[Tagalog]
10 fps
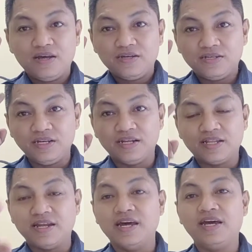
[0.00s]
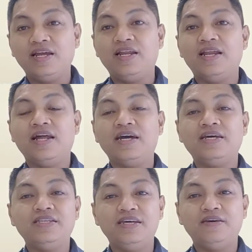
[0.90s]
Si Nathanael ay
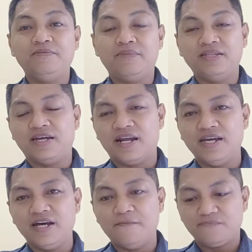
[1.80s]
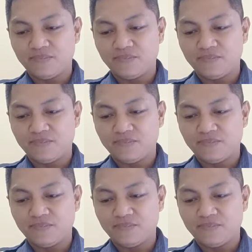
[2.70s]
hindi mandaraya.